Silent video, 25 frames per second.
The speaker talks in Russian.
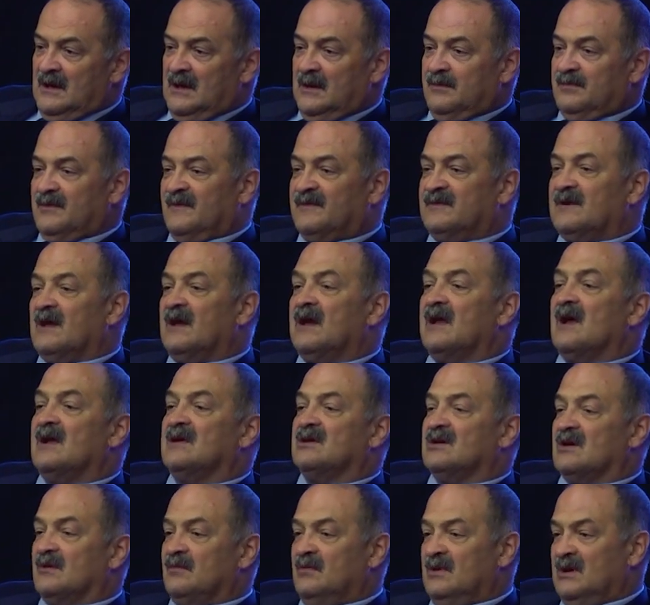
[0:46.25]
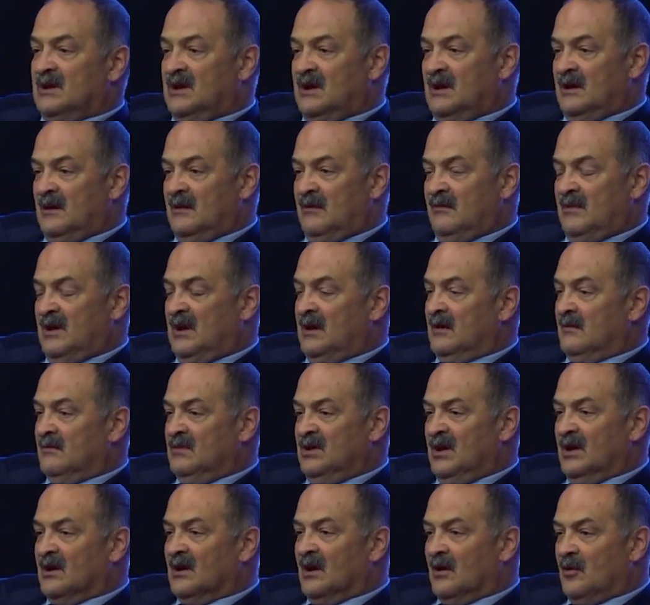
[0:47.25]
И повторять их мы не
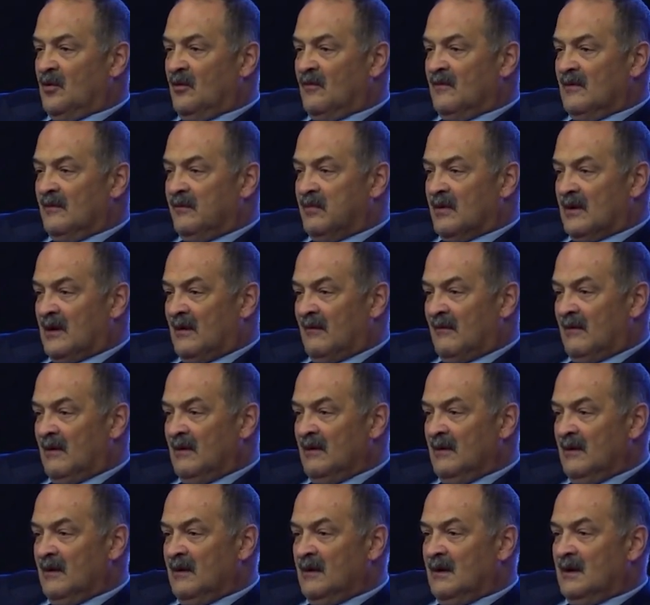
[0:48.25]
имеем никакого права.